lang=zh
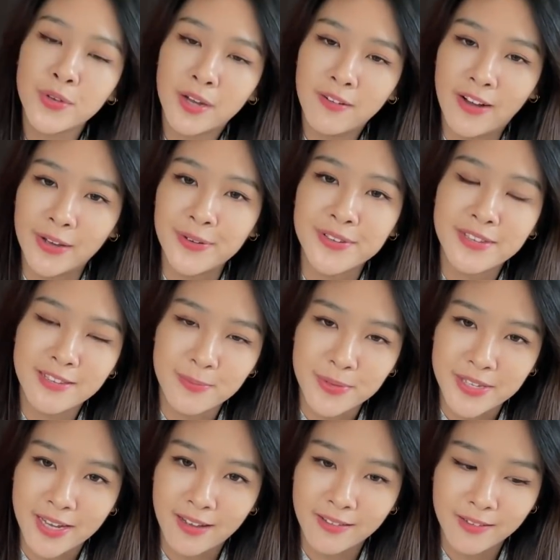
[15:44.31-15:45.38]
高法院是这么
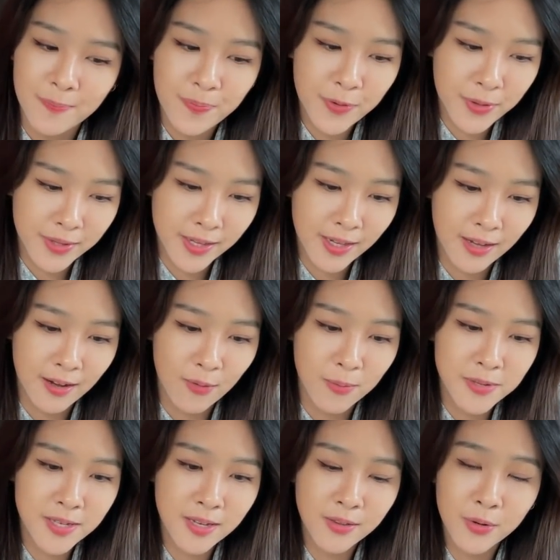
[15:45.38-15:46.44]
讲的，因为你看啊，我们
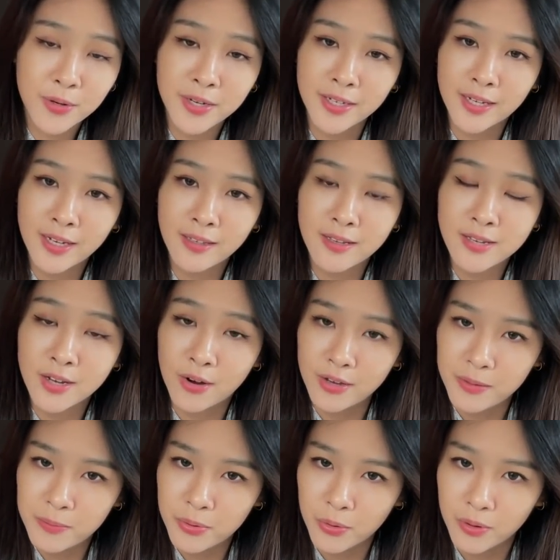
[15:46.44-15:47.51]
现在都可以看到超
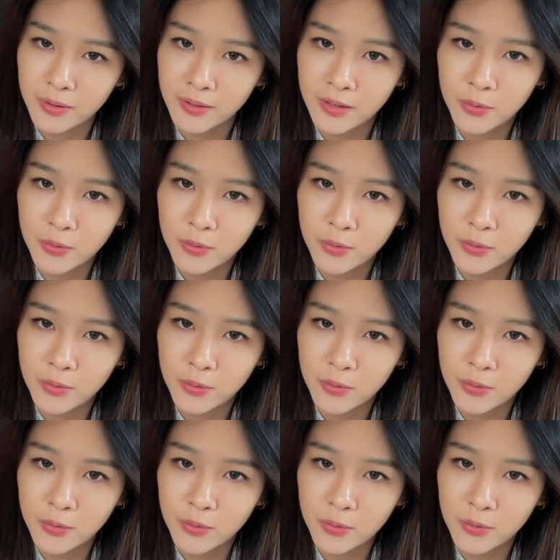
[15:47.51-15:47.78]
音波了，